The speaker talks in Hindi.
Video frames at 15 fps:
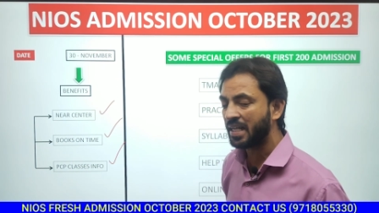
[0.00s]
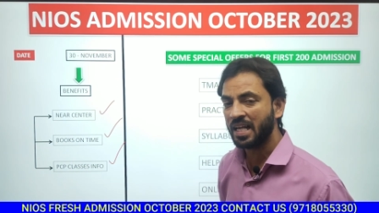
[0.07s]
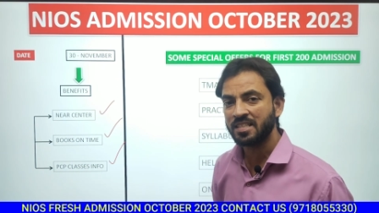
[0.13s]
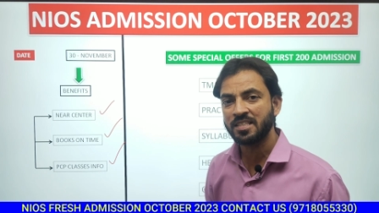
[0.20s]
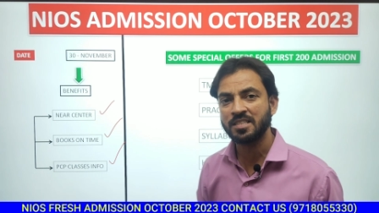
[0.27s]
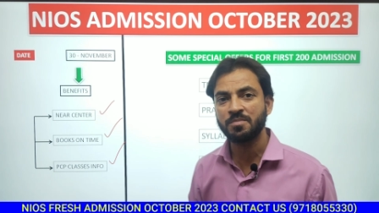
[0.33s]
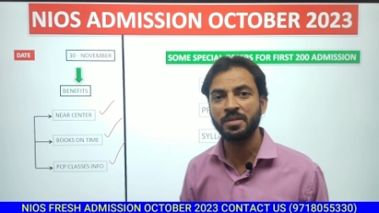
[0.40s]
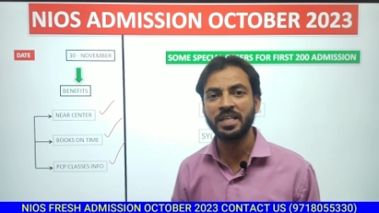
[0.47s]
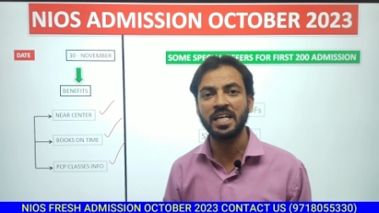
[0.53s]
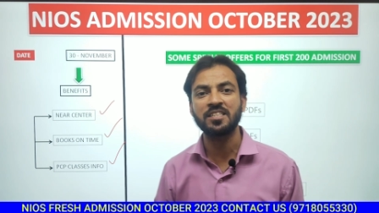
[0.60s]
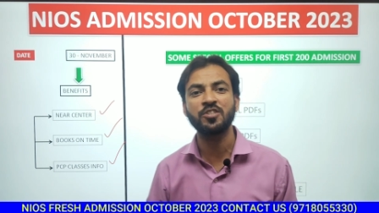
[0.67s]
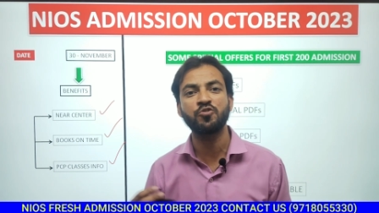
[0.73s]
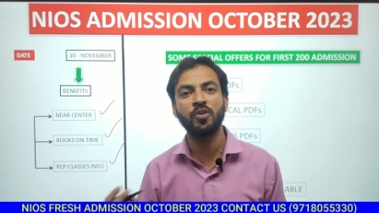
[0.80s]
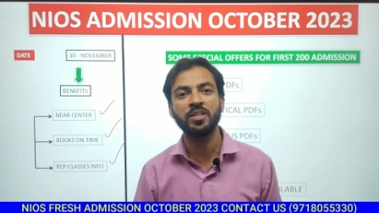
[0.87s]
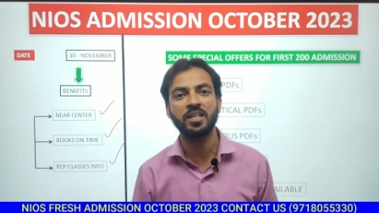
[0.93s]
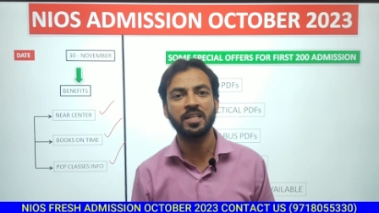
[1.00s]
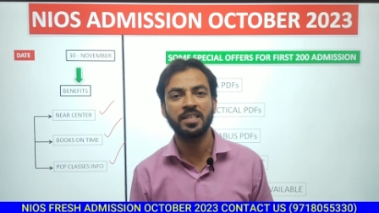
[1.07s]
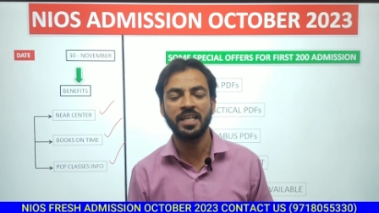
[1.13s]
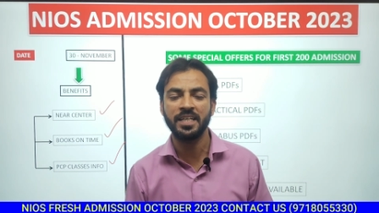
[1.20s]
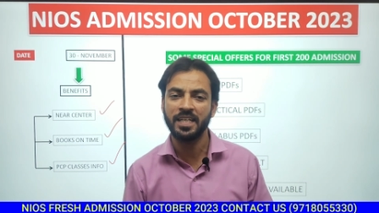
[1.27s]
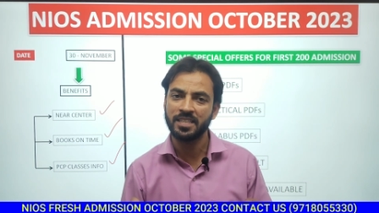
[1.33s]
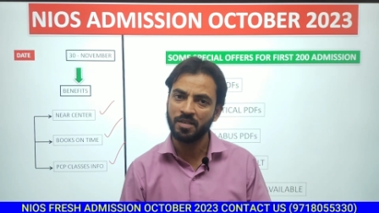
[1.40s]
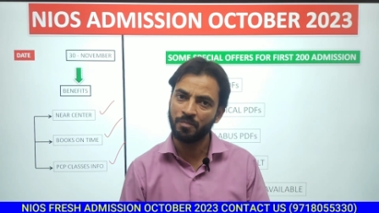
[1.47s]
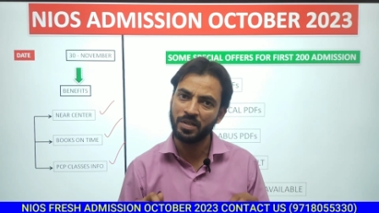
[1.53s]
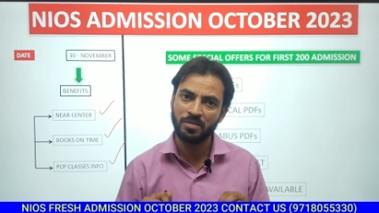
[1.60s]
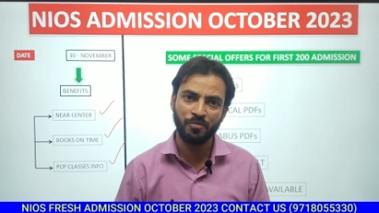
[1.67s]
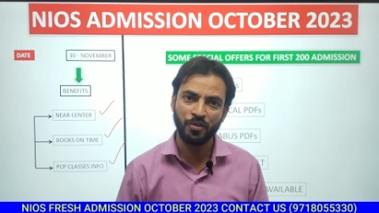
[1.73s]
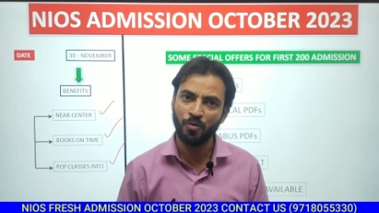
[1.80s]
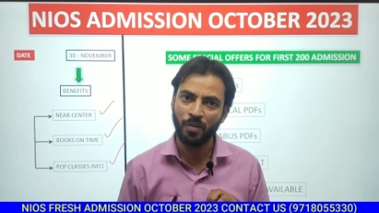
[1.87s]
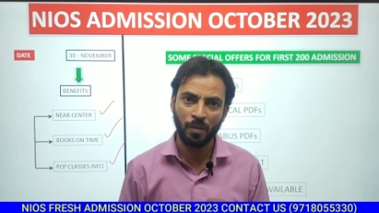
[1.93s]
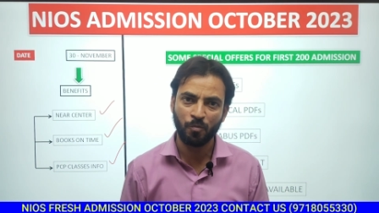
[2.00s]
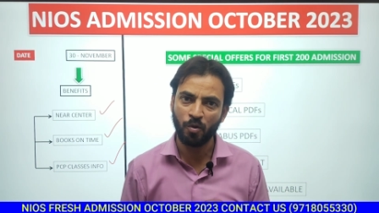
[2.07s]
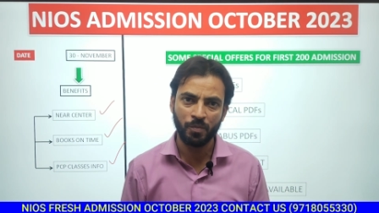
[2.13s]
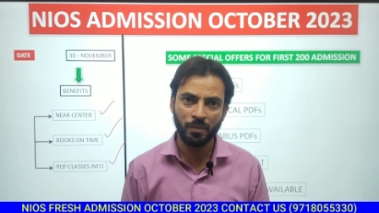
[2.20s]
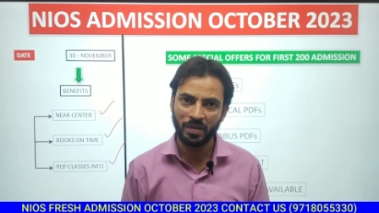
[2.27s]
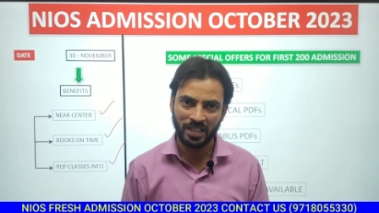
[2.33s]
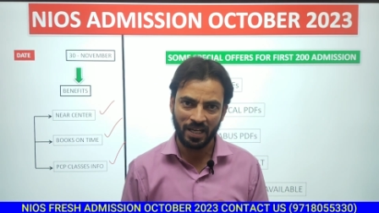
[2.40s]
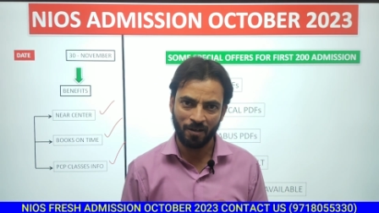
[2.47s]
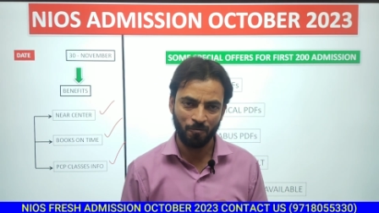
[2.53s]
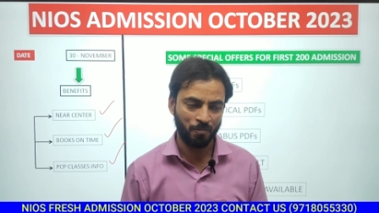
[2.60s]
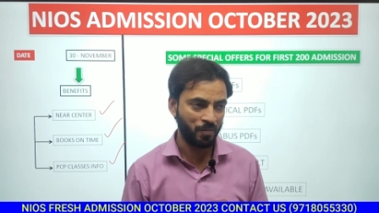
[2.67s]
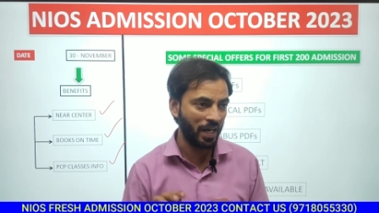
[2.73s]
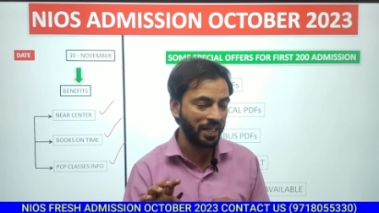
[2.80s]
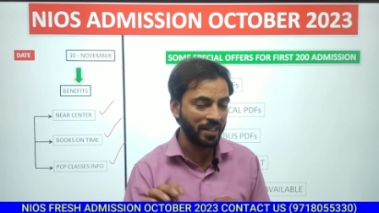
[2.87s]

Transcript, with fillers: क्लासेस भी कैसे ज्वाइन करते हैं ये सब मैं इस वीडियो में आपको भी बता रहा हूँ